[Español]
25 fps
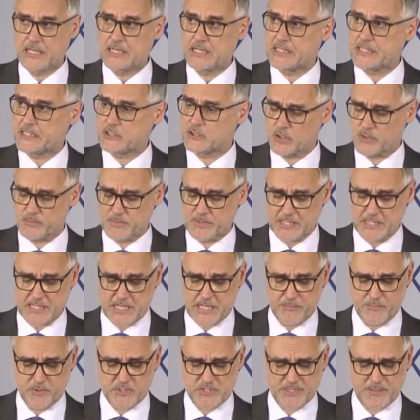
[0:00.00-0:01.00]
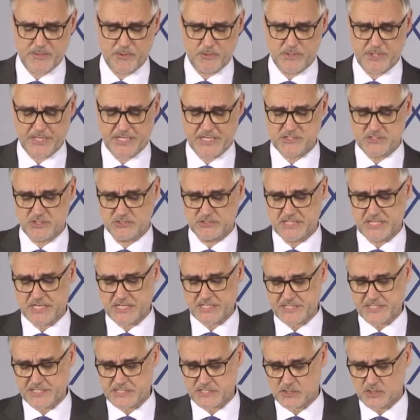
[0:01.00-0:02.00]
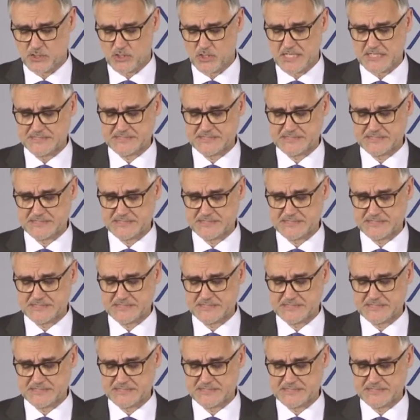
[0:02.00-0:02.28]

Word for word: La norma apuesta por una gestión del riesgo